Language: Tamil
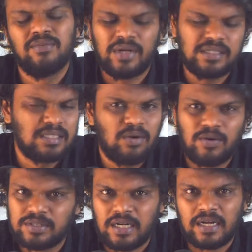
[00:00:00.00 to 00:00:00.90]
ஃபினான்ஷியலாகவும்
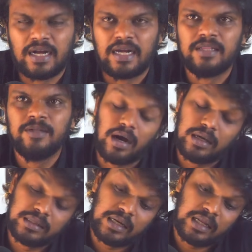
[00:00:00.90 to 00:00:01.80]
அவர் ஸ்ட்ராங்காக கிடையாது
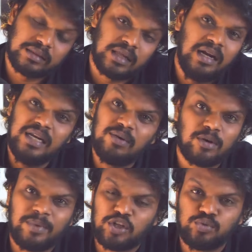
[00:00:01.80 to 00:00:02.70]
இதெல்லாம் தாண்டி
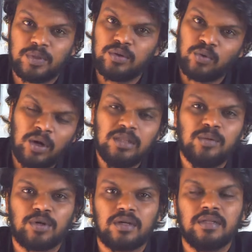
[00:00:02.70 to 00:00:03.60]
அவங்க மேரேஜ் பண்ணி குழந்தை
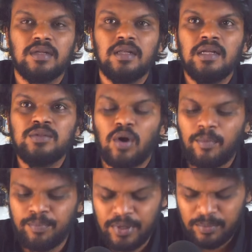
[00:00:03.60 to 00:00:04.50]
பிறக்குது ஸோ
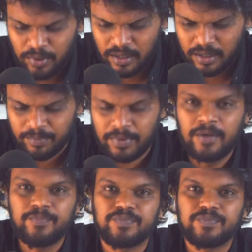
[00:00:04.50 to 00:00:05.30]
அப்படி பிறக்கிறப்ப